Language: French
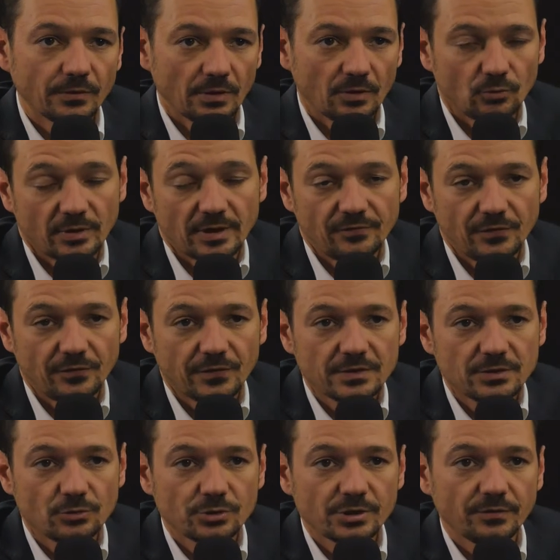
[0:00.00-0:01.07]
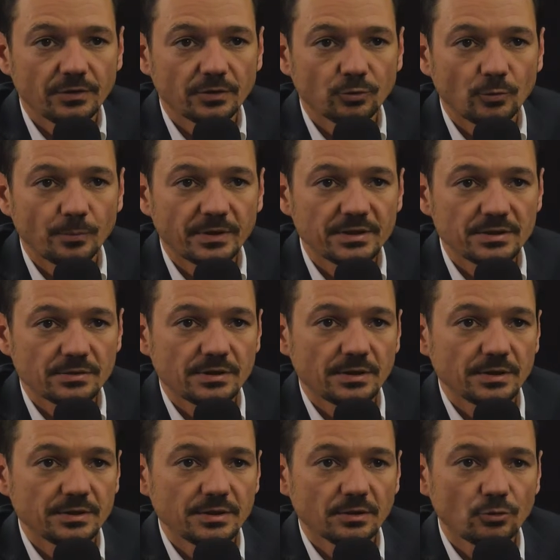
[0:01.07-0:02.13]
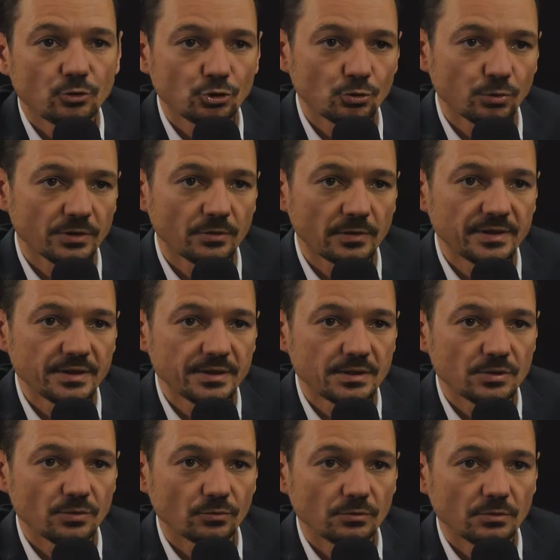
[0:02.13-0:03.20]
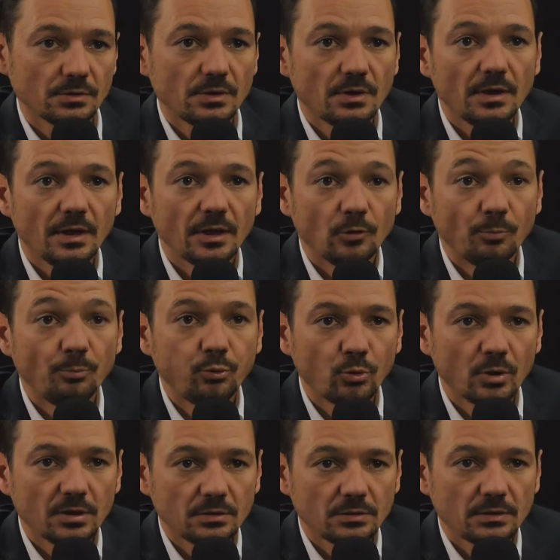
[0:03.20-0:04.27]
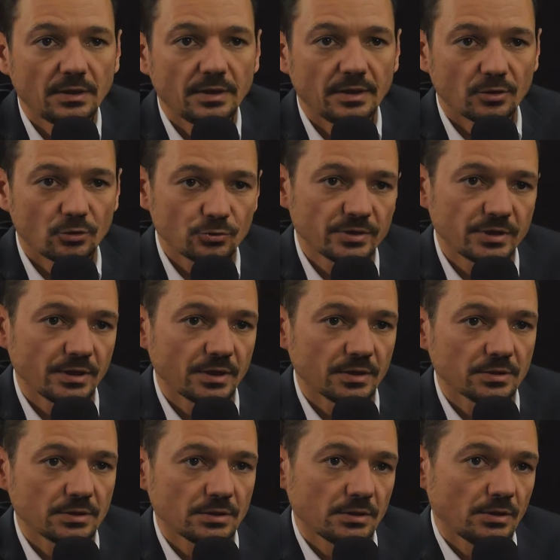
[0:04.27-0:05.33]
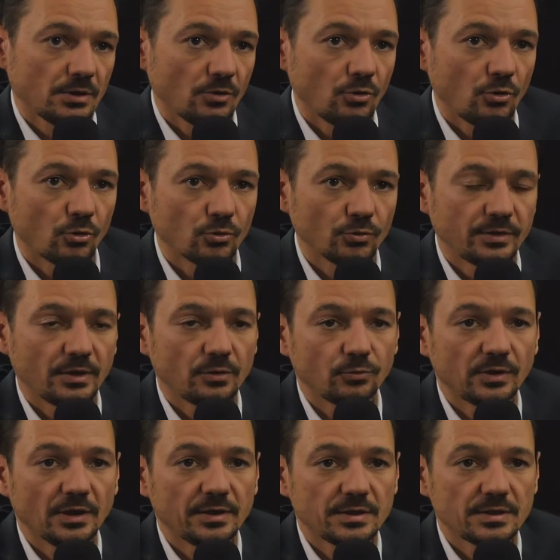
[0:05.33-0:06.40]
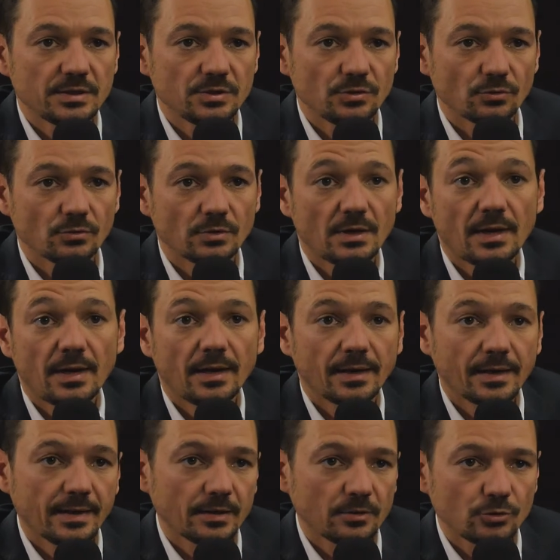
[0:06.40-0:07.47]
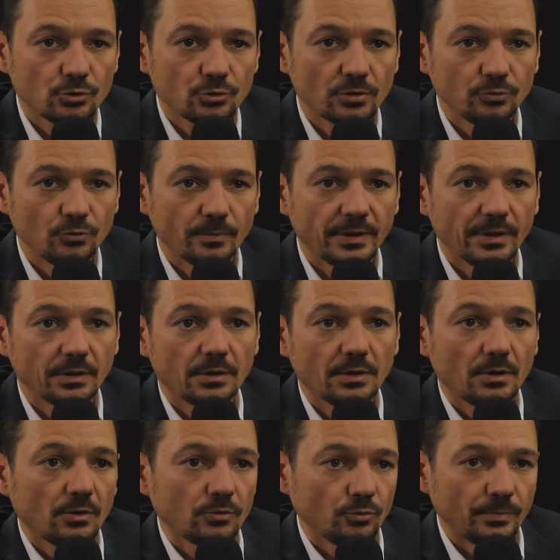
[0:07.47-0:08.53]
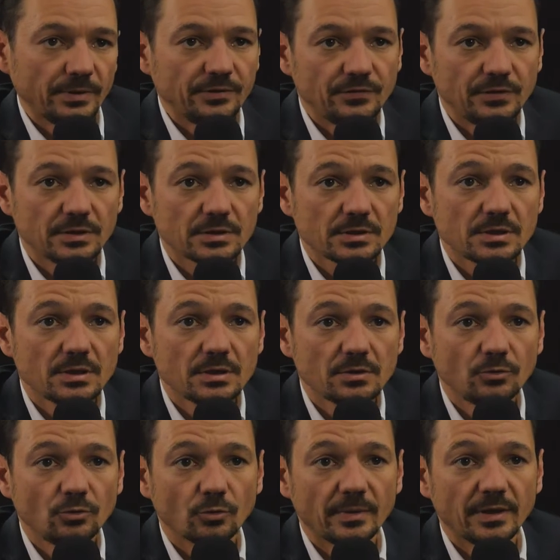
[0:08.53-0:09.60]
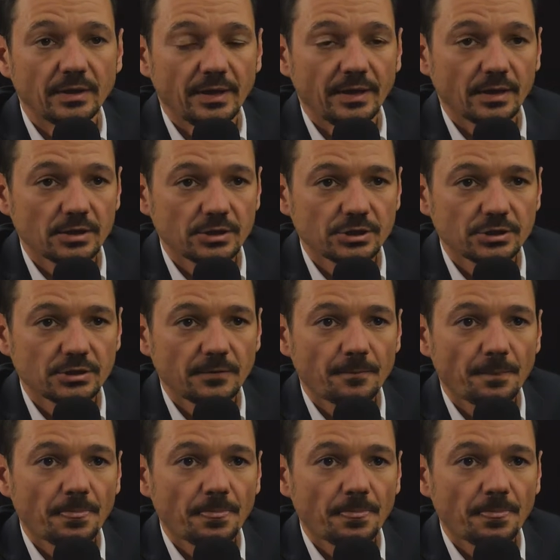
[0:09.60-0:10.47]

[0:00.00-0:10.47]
auquel fait face le chef d'entreprise, c'est-à-dire le choix de la décision et le poids et les conséquences qu'auront telle ou telle décision, quel que soit le domaine, domaine financier, domaine RH,